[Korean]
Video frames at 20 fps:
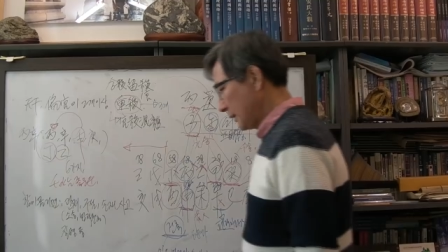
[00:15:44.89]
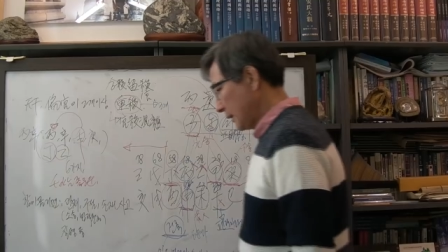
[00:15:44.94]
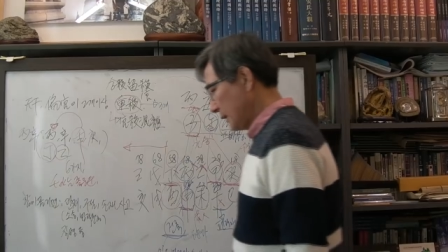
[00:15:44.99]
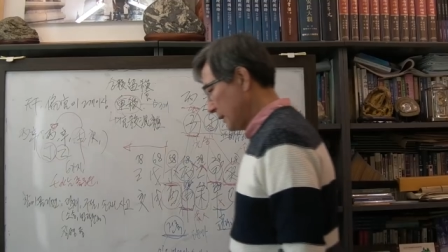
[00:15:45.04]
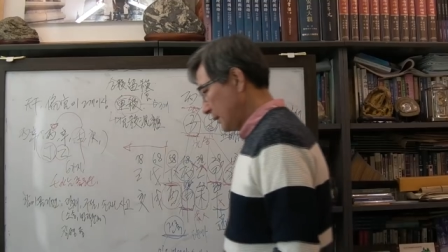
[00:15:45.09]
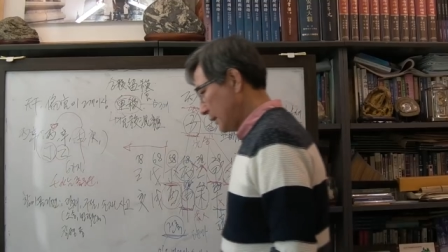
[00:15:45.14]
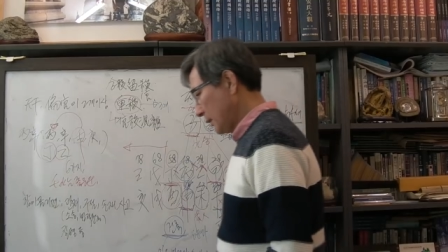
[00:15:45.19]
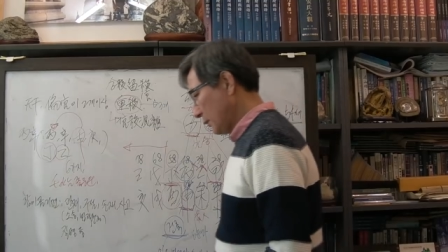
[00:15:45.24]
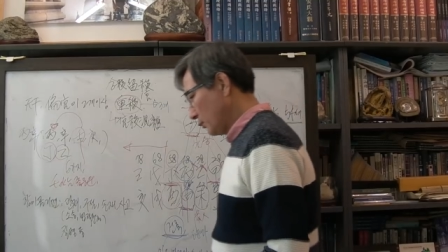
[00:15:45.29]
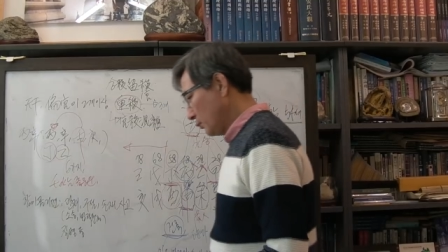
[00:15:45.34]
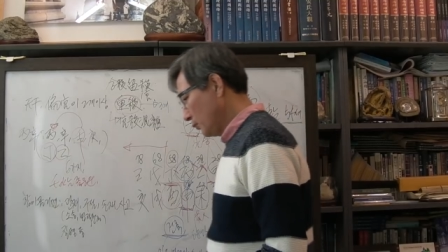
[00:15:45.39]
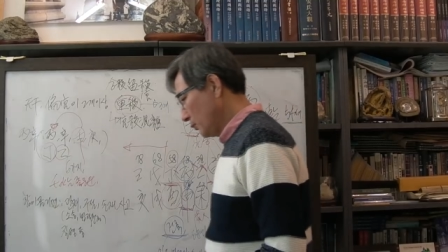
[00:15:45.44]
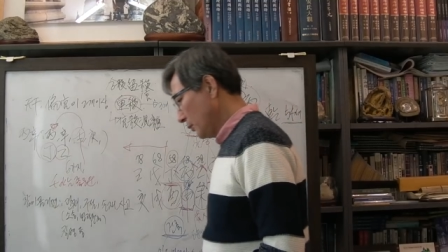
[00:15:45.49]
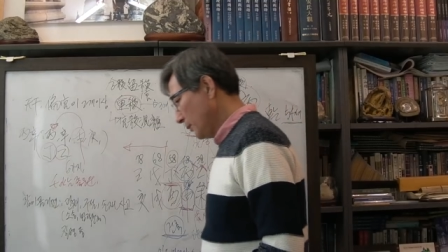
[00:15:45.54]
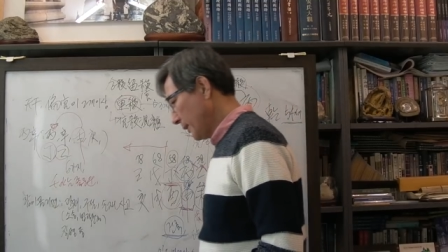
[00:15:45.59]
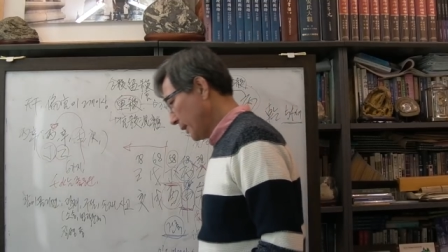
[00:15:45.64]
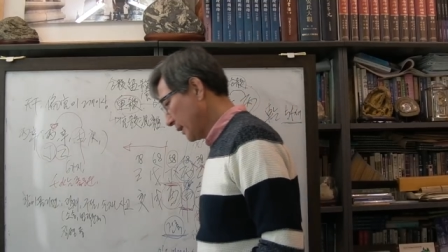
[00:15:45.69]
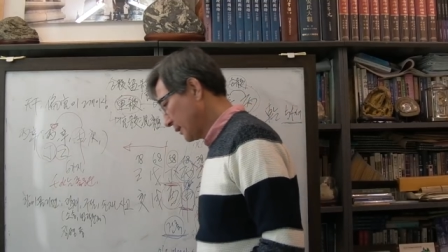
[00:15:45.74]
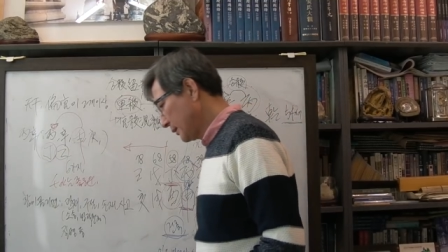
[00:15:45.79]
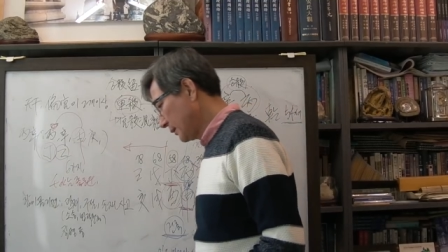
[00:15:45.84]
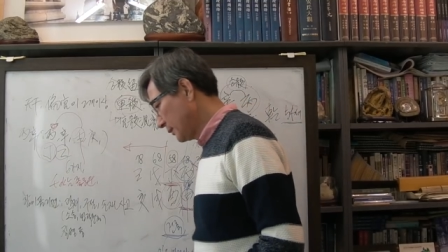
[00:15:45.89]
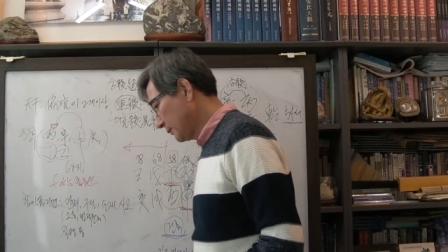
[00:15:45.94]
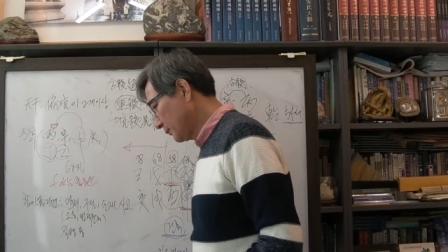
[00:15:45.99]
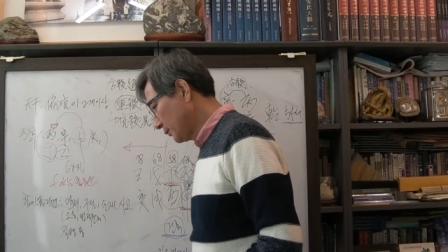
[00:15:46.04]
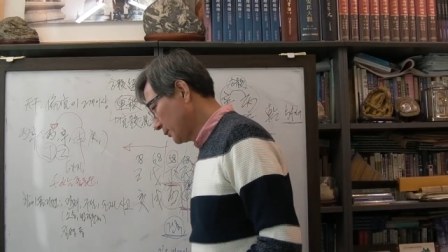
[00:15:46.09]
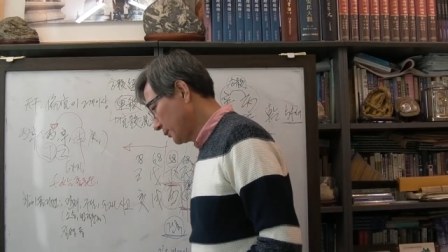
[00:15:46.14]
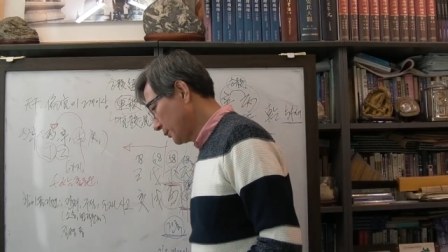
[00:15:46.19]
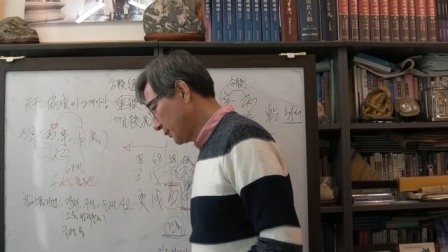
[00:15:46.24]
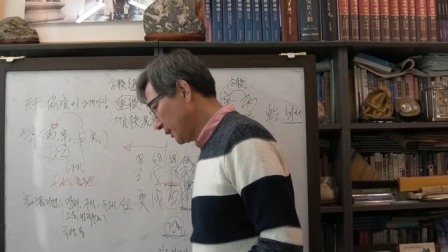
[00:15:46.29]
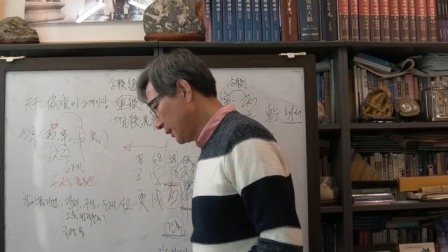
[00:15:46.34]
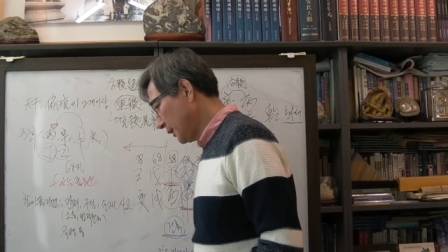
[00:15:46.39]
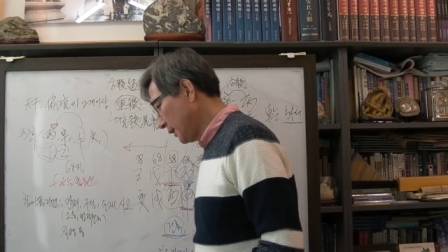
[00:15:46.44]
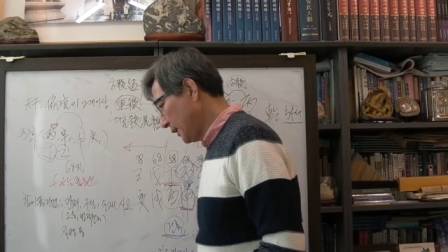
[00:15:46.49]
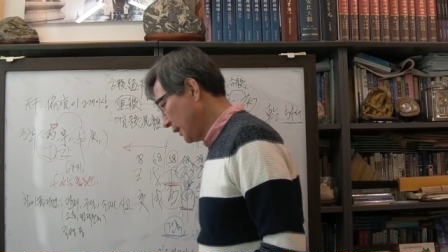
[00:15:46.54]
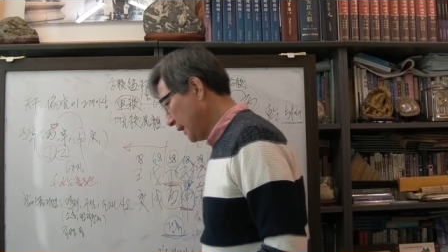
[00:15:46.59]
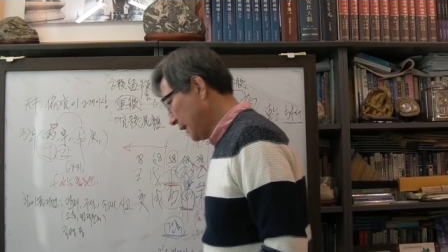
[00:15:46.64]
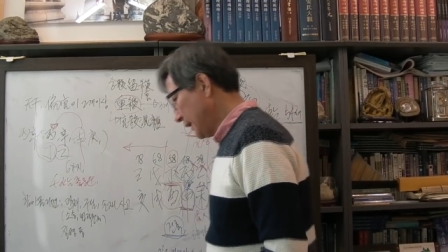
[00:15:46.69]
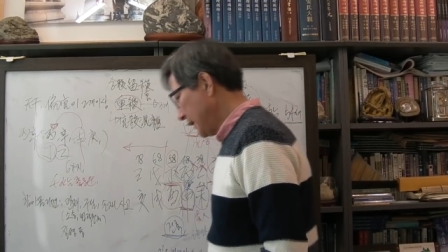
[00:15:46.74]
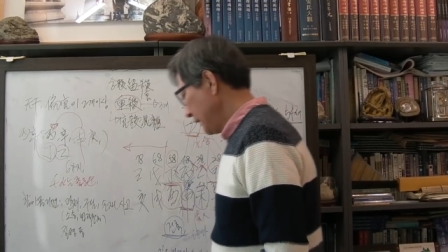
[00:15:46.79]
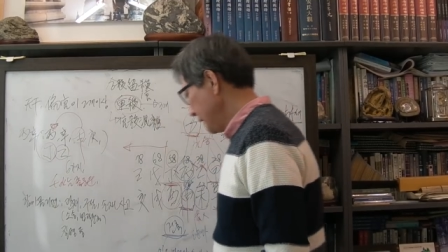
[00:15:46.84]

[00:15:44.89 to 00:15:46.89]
저한테 궁금해 하시던 부분이